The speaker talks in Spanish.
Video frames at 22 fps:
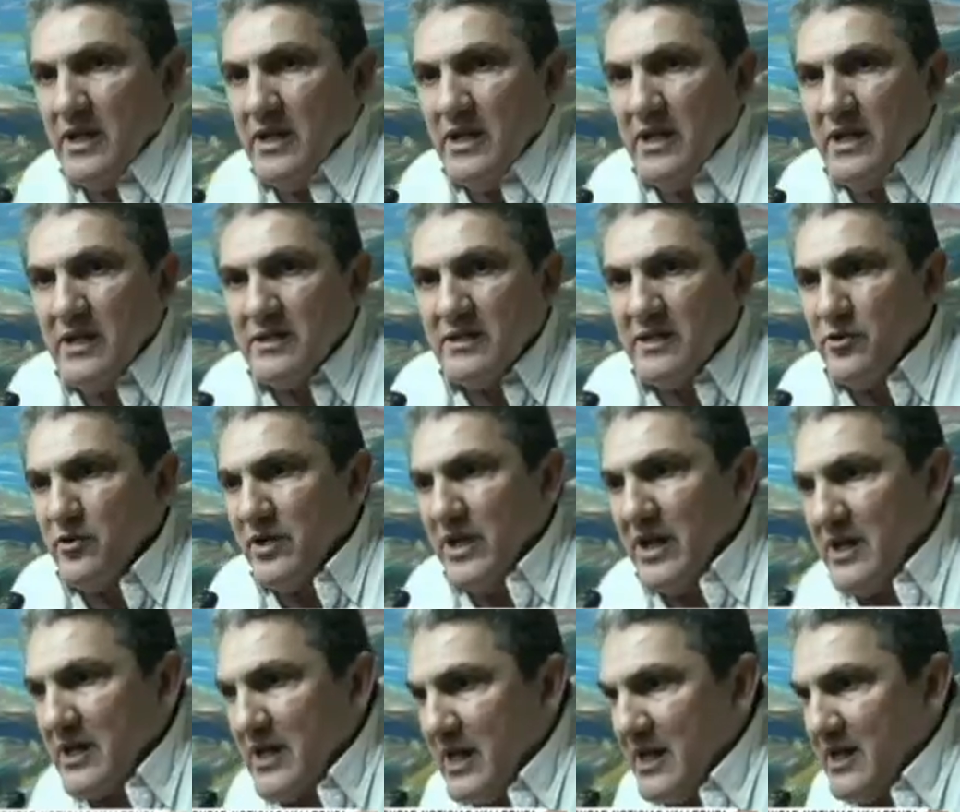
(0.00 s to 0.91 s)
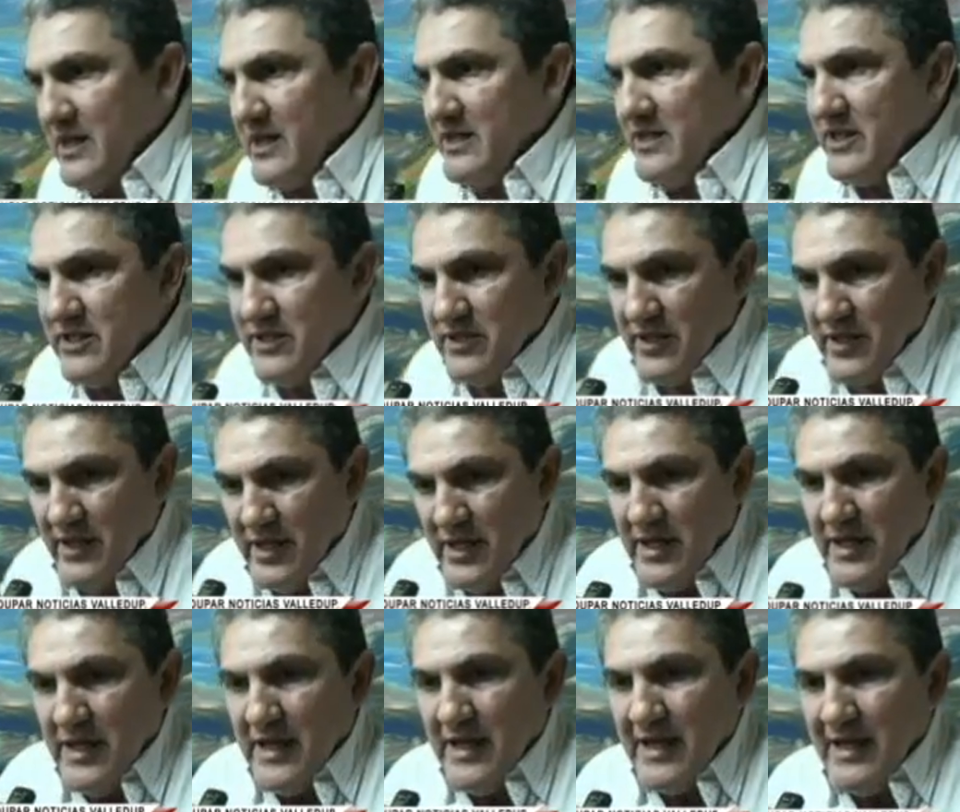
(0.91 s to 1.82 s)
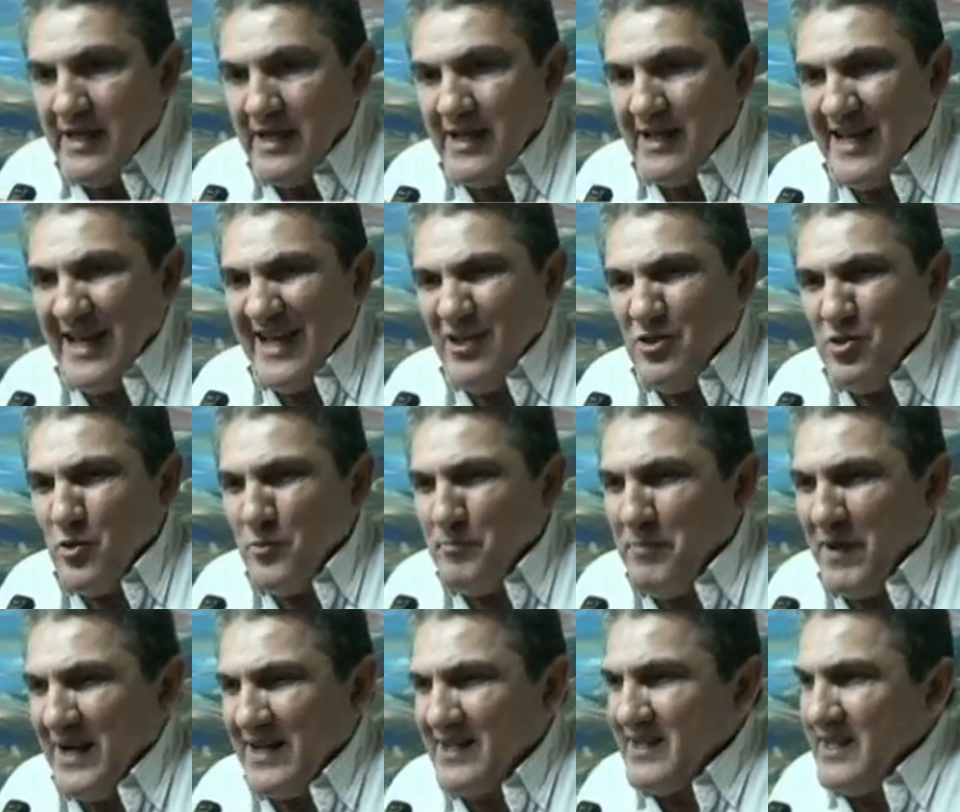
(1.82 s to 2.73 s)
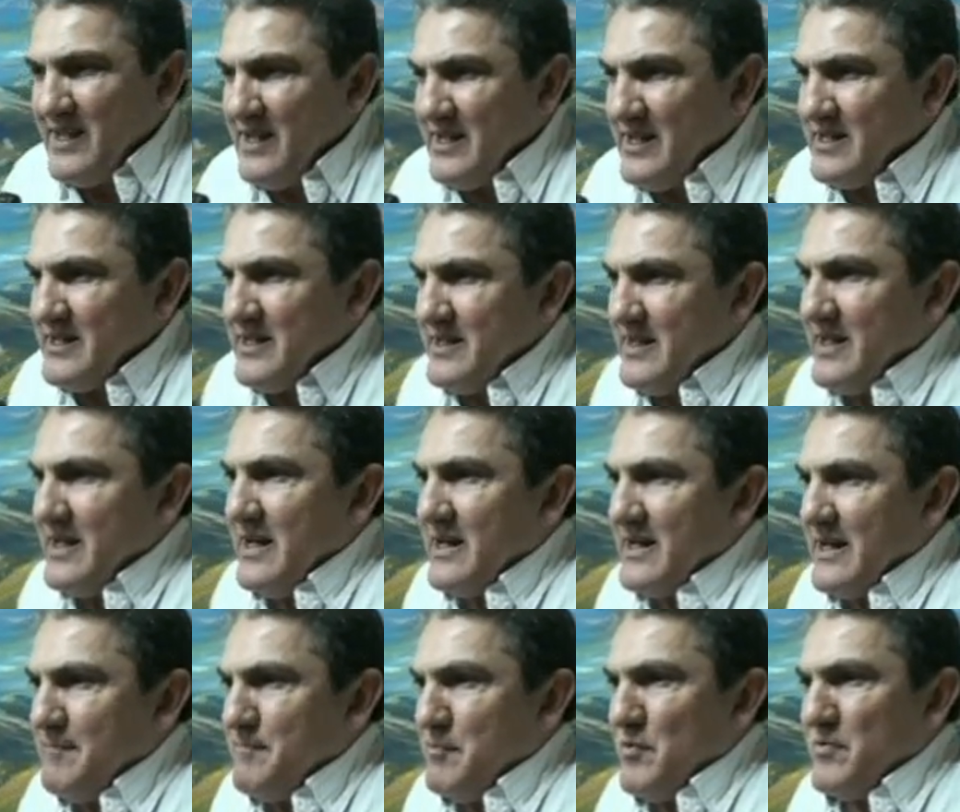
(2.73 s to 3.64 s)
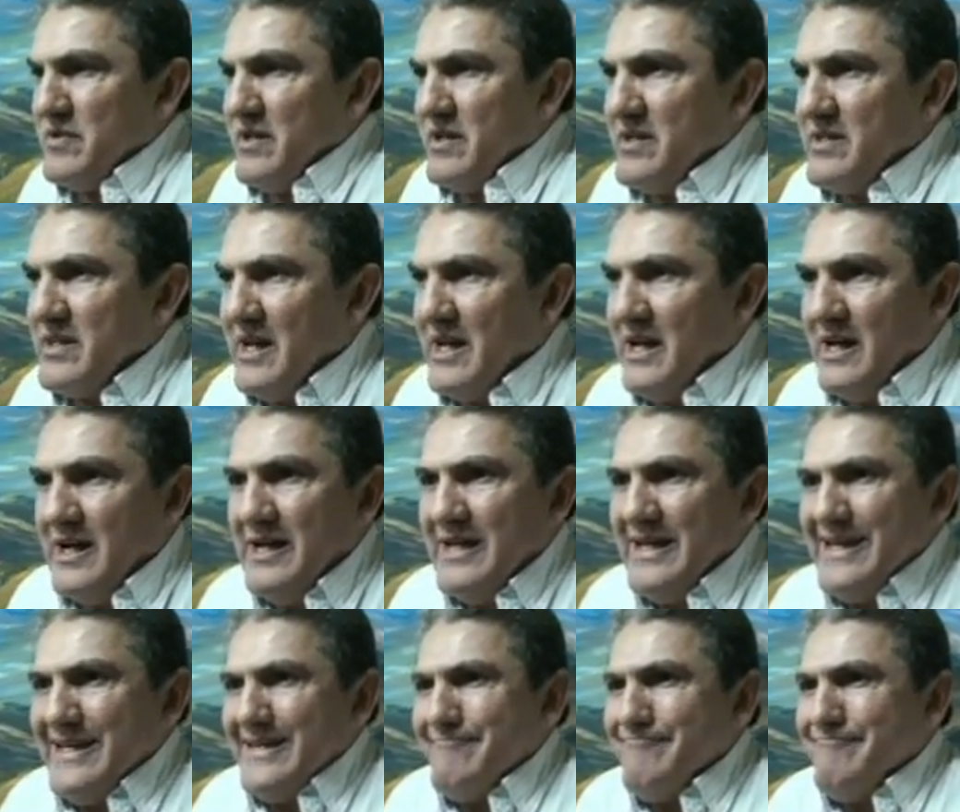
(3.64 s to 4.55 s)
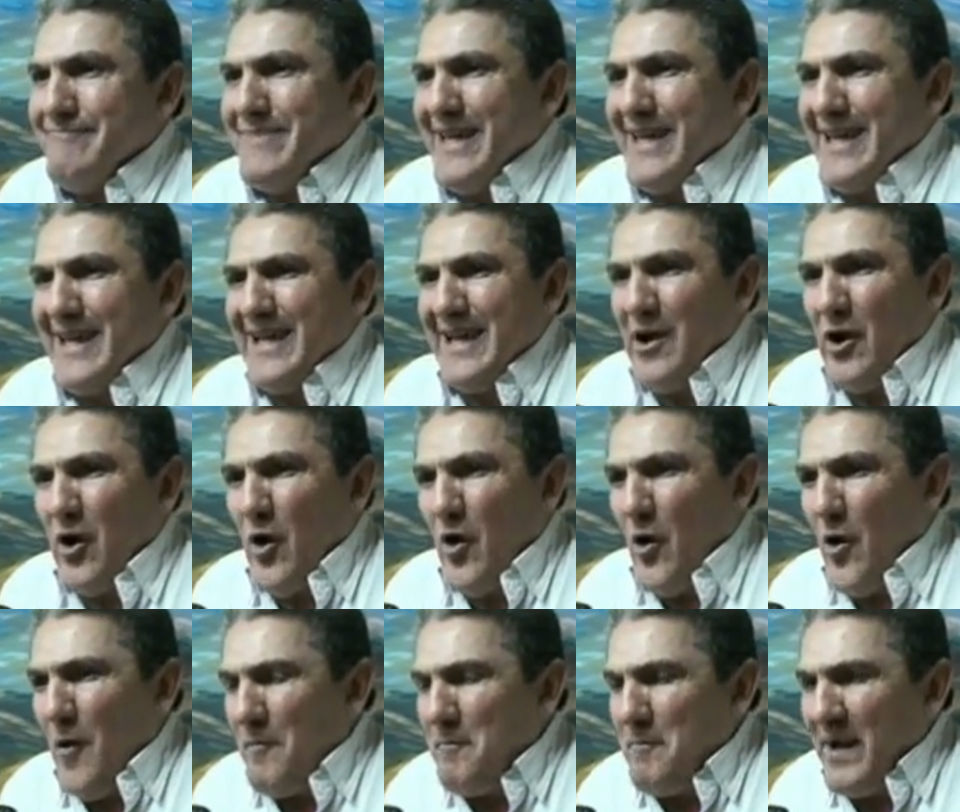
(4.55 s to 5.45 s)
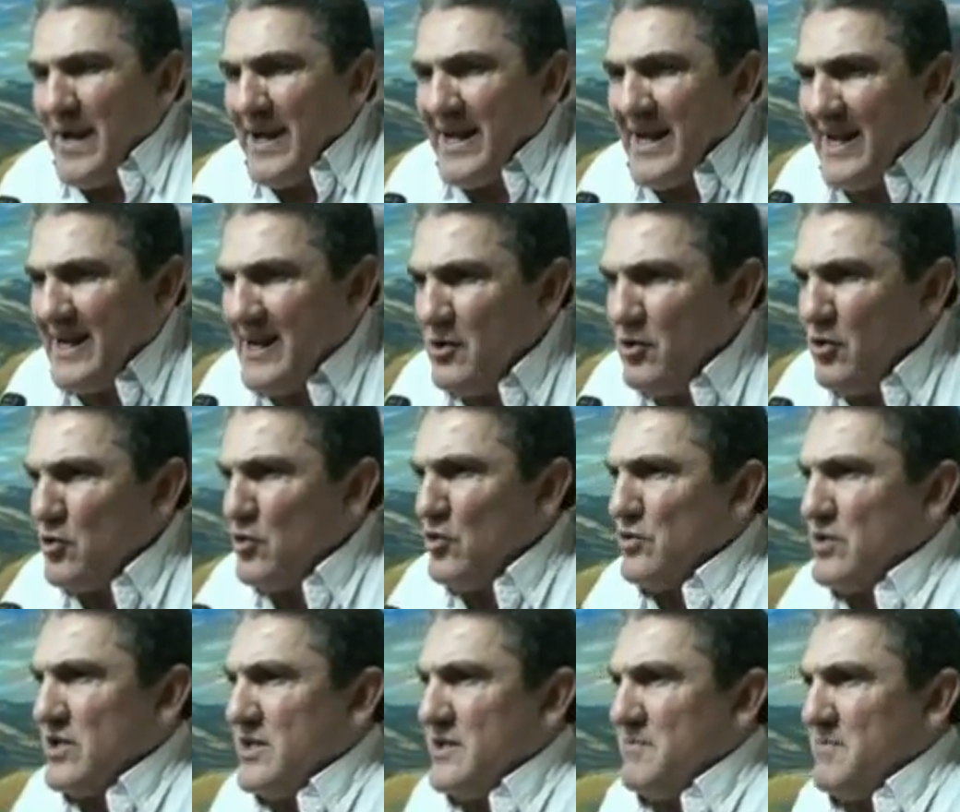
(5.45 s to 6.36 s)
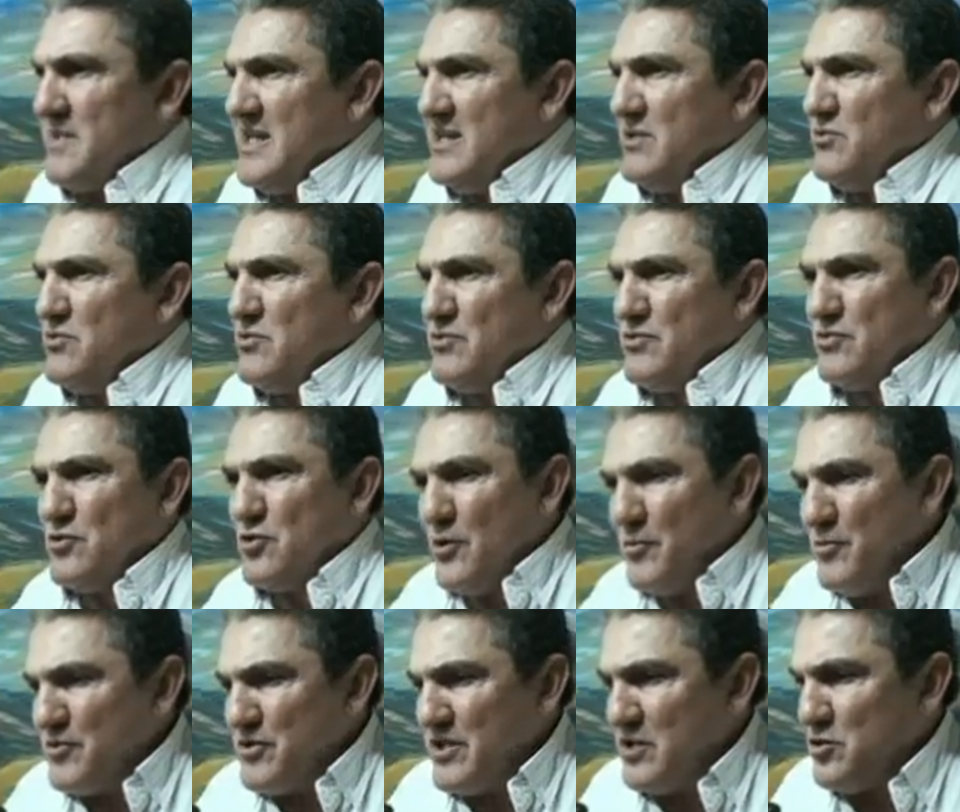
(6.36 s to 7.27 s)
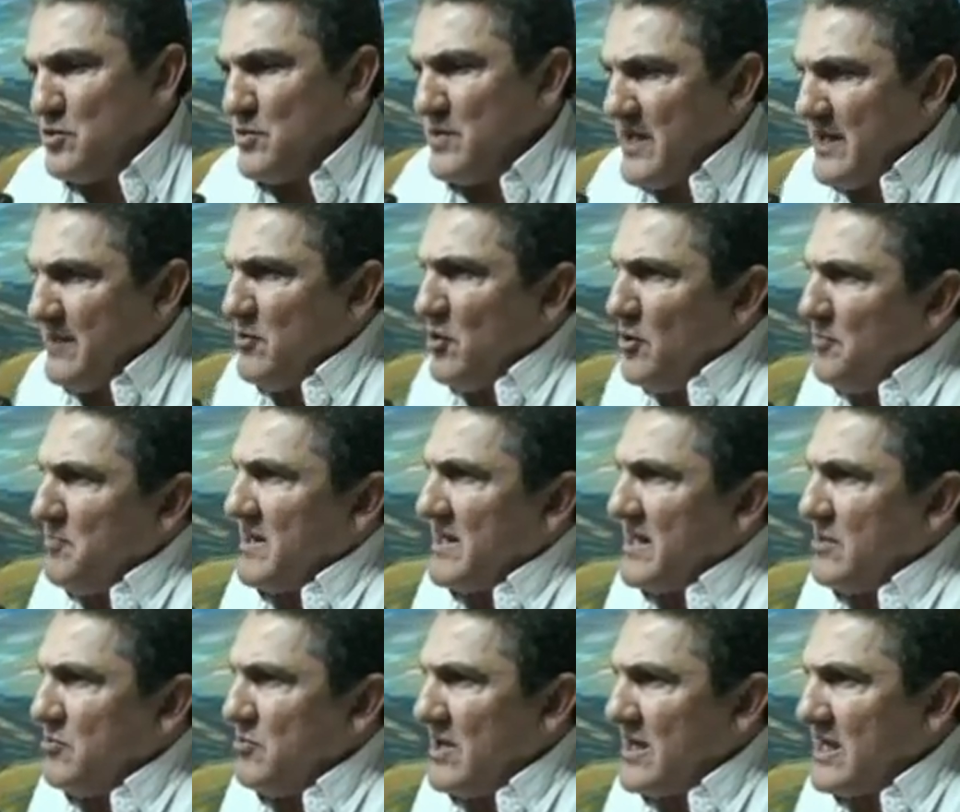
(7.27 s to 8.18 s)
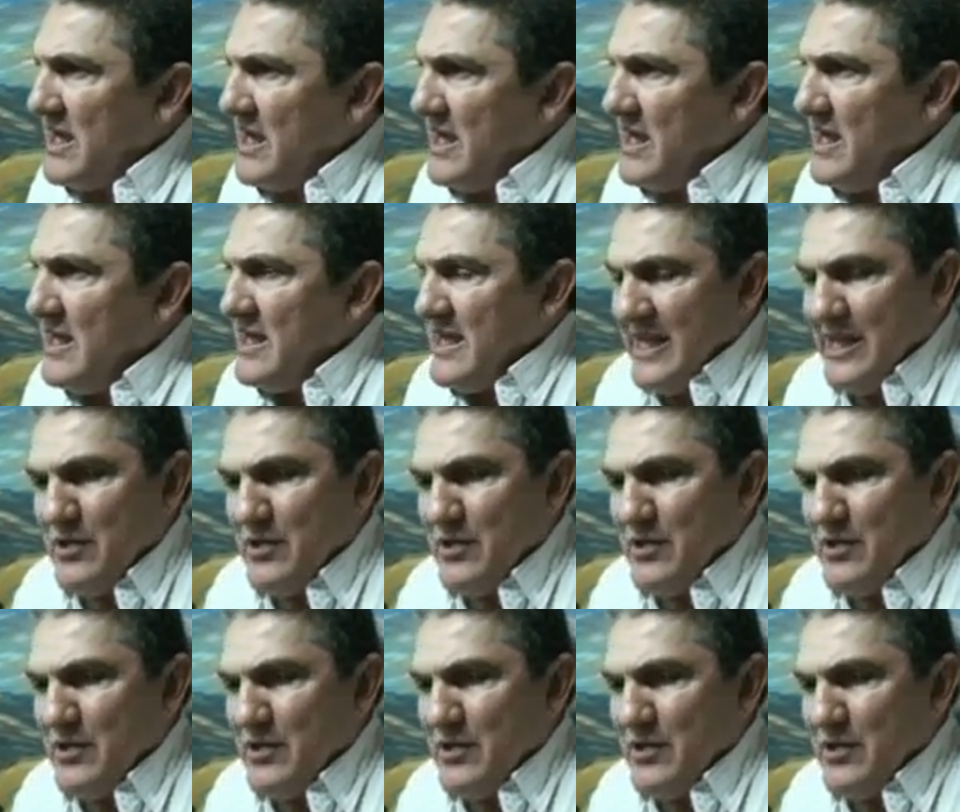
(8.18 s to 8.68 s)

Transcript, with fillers: Eh, el señor alcalde dice, en Dupar tiene que tener la responsabilidad de operar en los corregimientos como si estuviéramos operando acá.